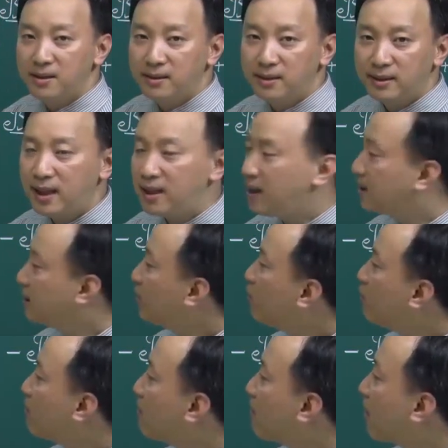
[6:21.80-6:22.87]
thì đây là những
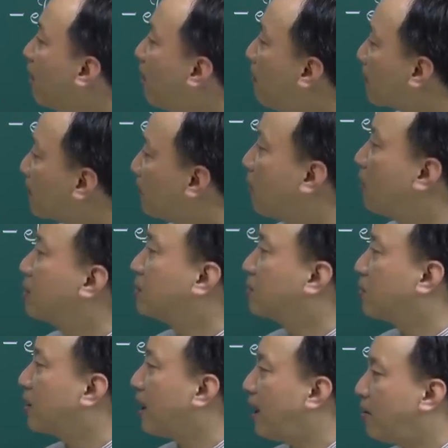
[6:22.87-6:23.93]
khu vực mà có mật độ dân
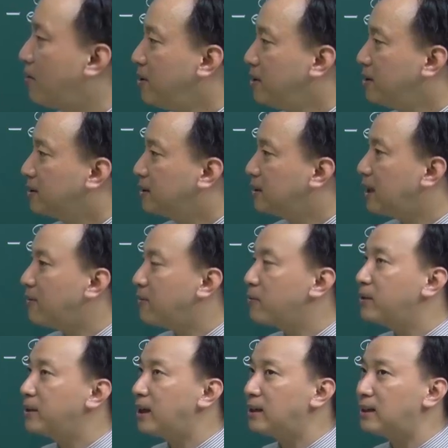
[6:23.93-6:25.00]
số cao thì ta
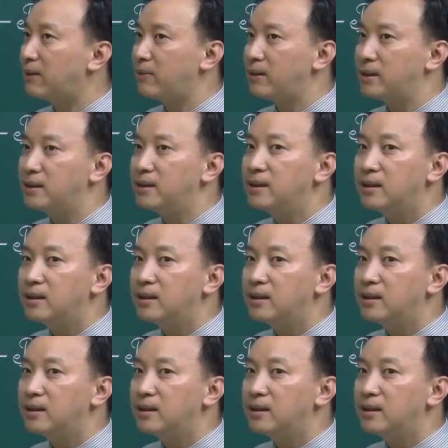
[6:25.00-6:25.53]
nguyên tắc ta phải